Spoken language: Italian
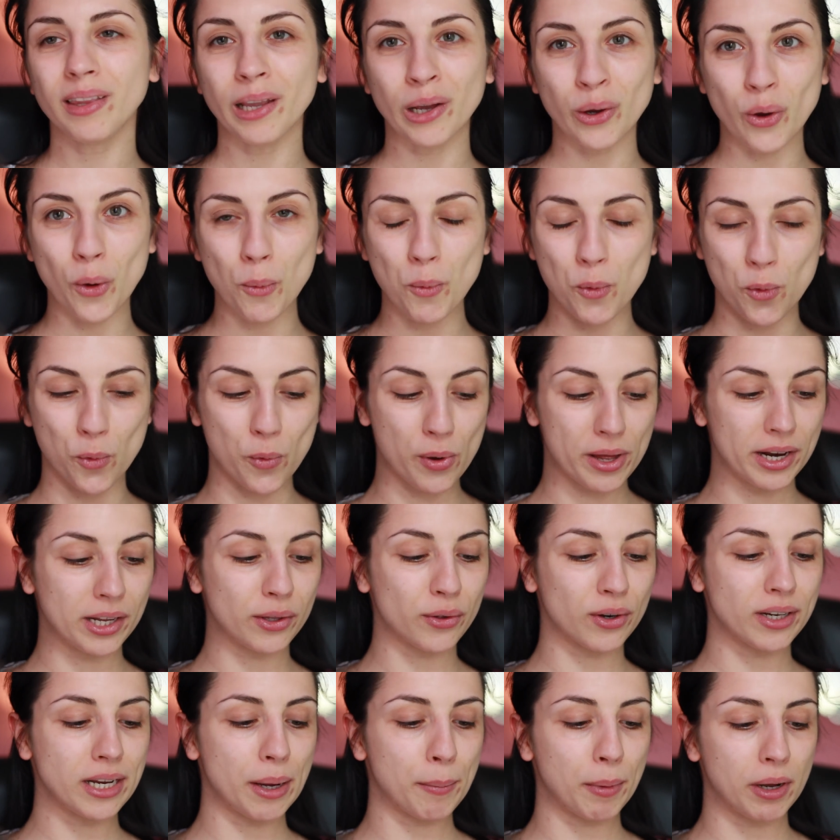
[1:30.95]
Comunque,
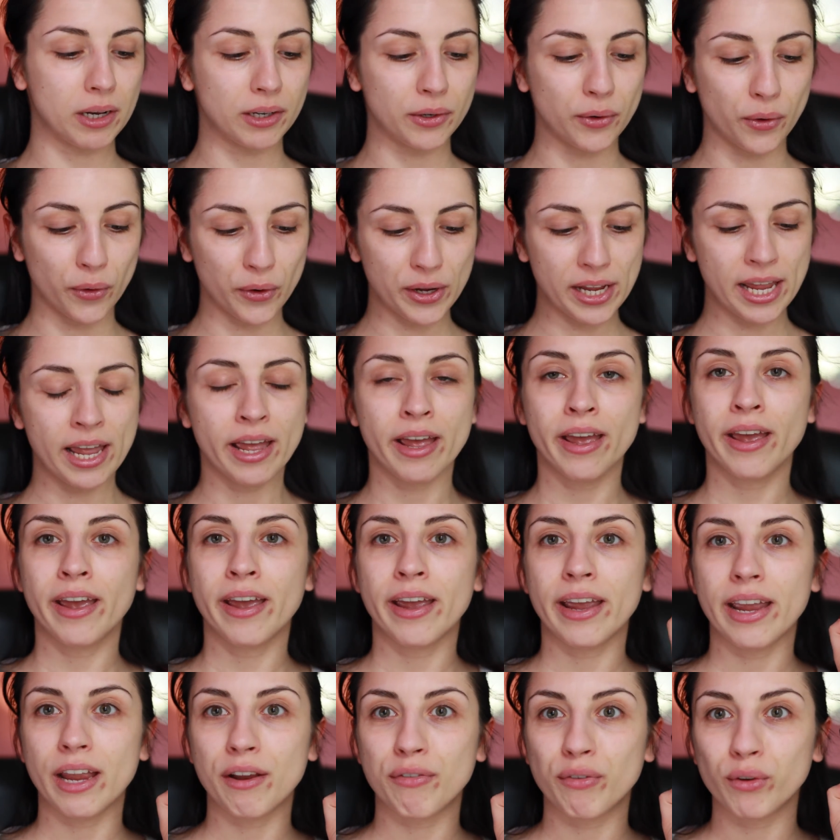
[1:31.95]
ritorniamo a noi,
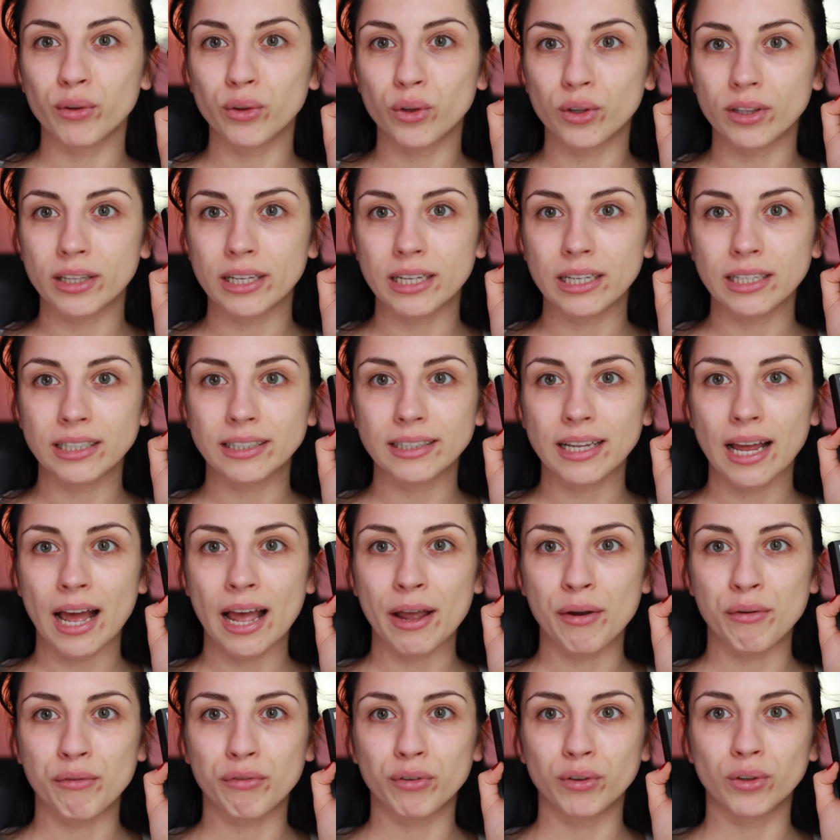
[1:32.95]
il fondotinta è
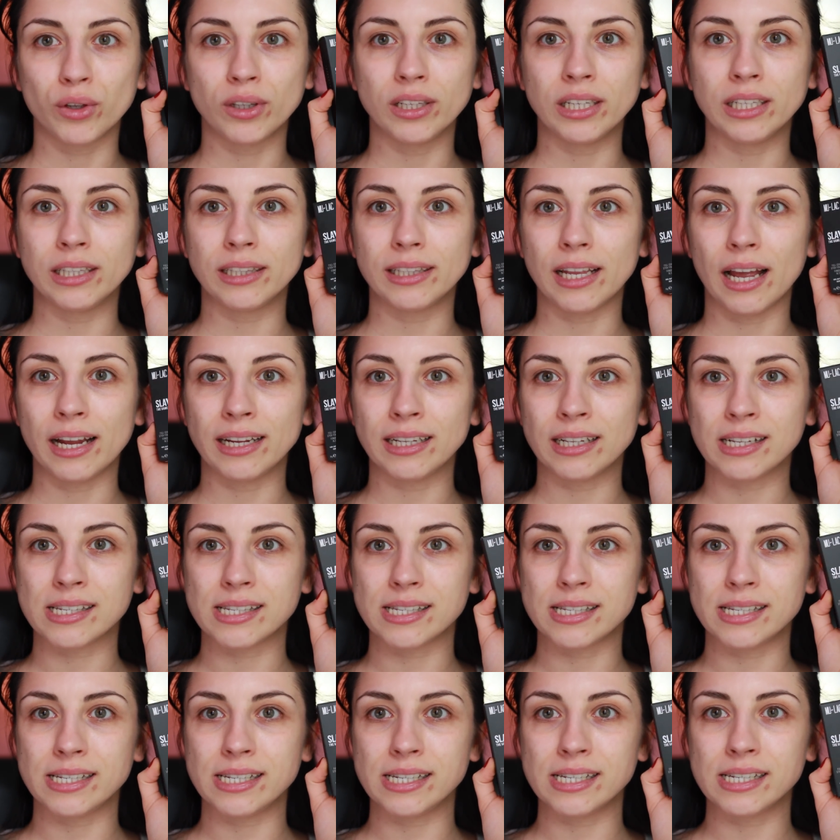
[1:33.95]
un fondotinta in
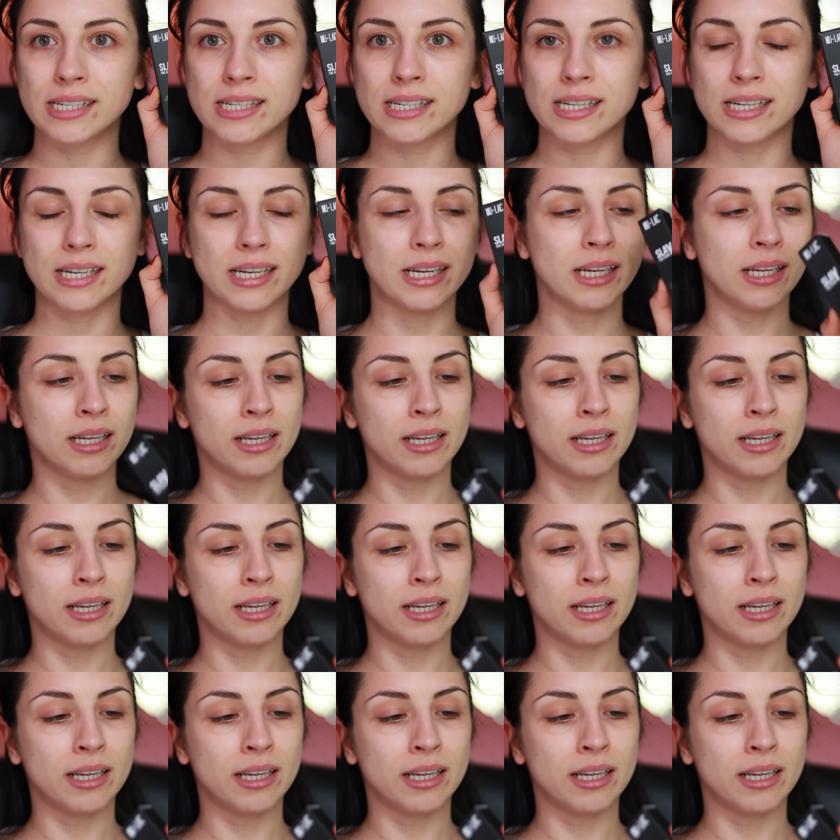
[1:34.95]
stick